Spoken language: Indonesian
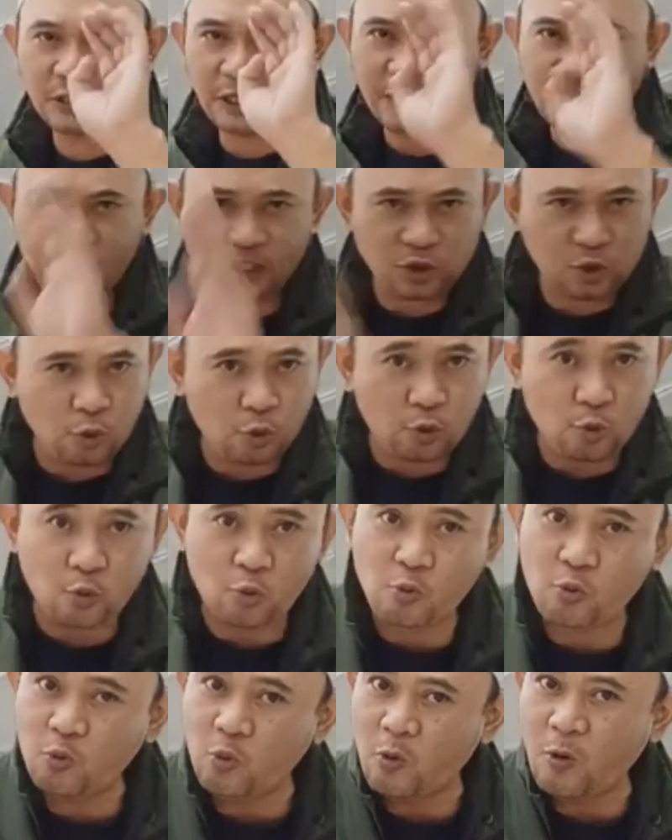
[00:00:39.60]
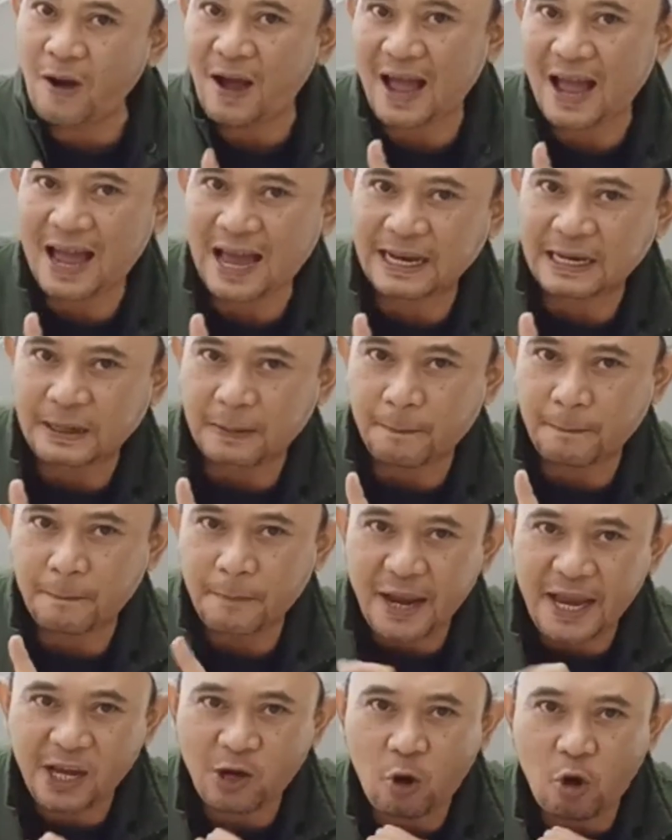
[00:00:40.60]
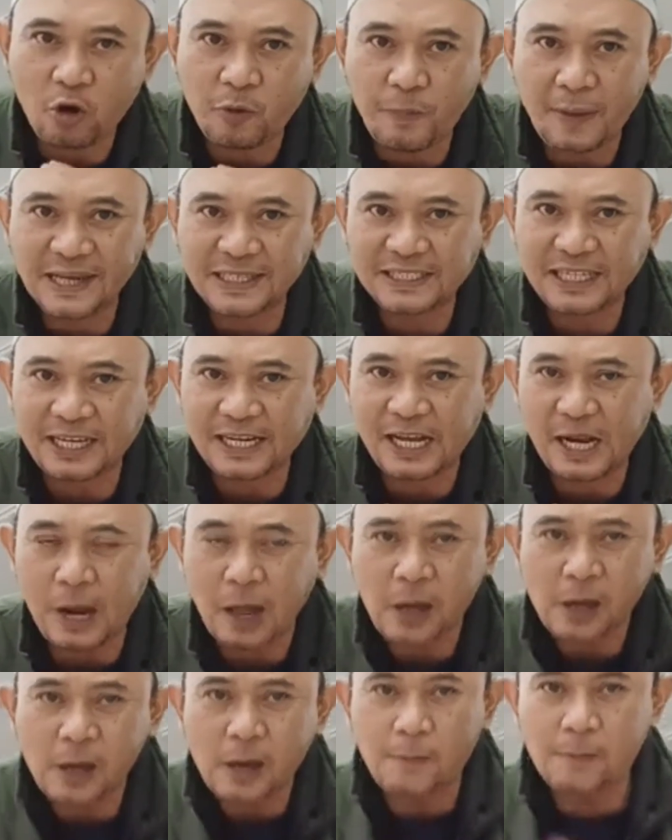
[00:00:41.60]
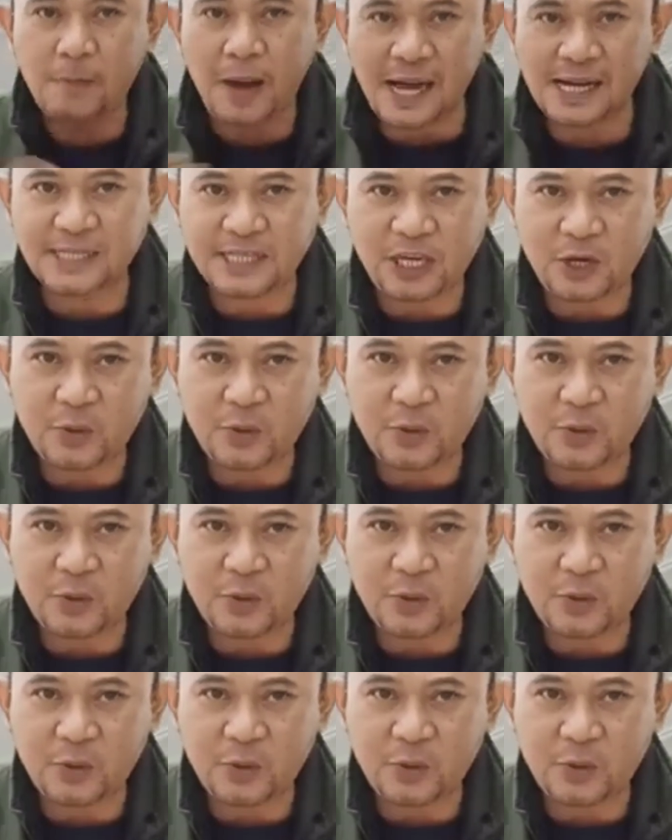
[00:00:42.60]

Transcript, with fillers: 4 3 2 1 Back on my channel Bang